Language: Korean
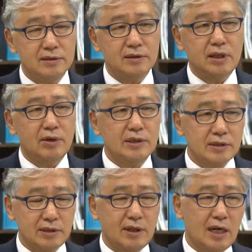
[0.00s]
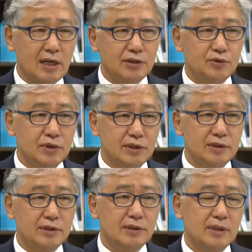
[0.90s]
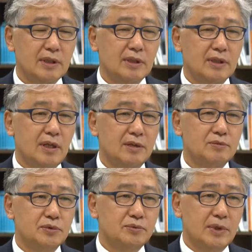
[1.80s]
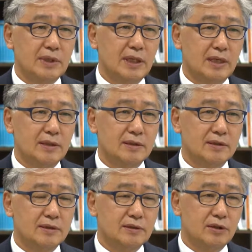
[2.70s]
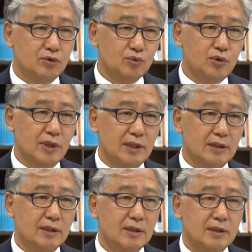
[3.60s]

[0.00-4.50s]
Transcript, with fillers: 극대화시켜 나갈 수 있는 이러한 부분에 대한 음, 연구원이